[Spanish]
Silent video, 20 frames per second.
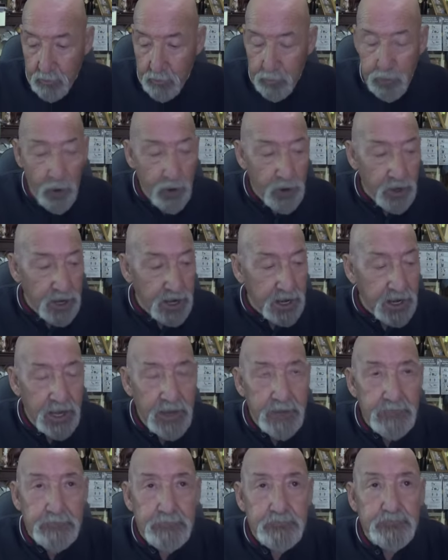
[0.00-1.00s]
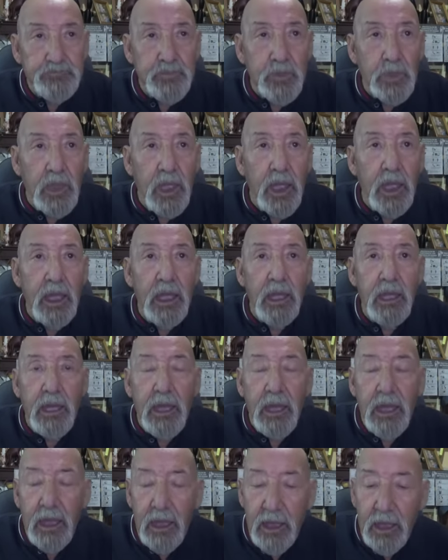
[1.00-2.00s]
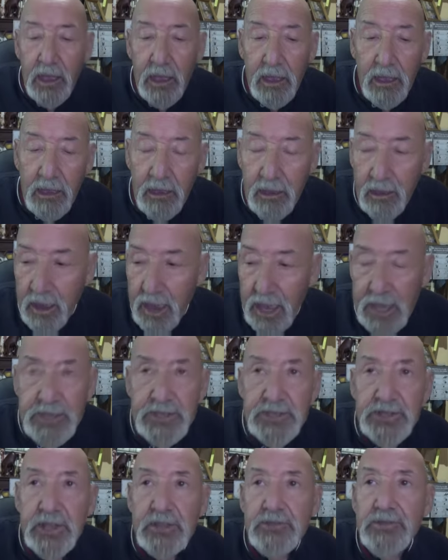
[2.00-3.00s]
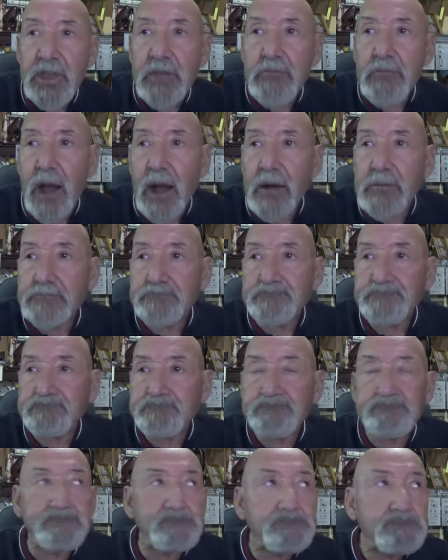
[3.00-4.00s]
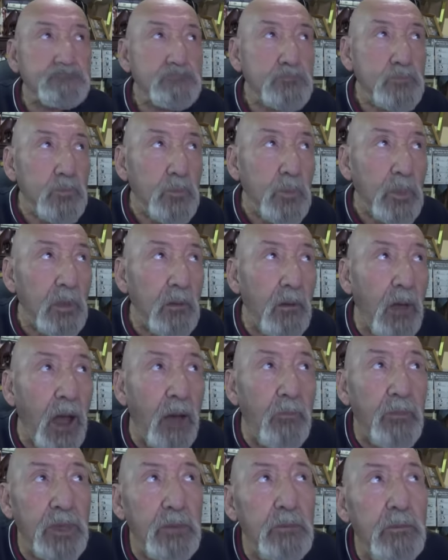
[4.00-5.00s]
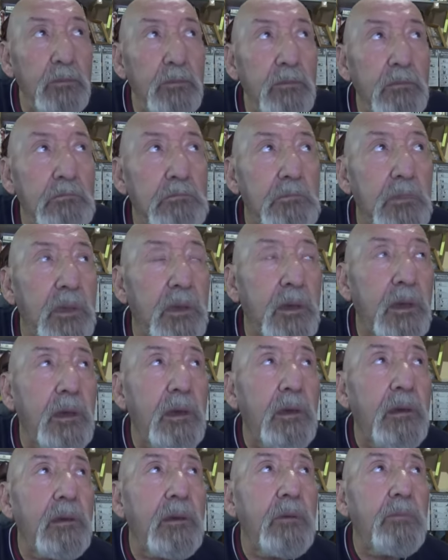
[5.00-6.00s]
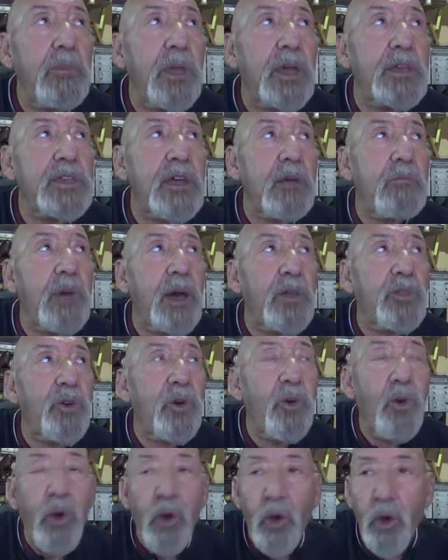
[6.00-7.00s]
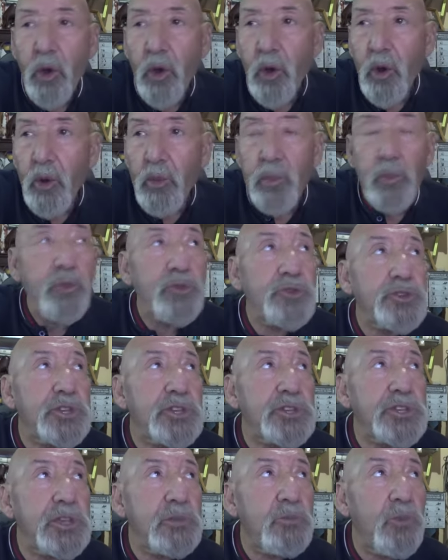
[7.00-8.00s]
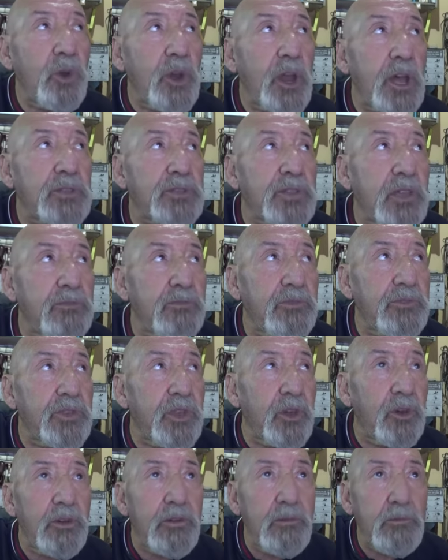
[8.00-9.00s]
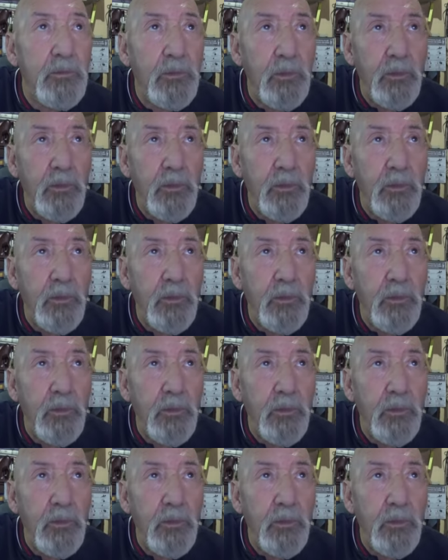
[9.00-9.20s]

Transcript: Porque eh, este tema a mí me ha llamado muchísimo la atención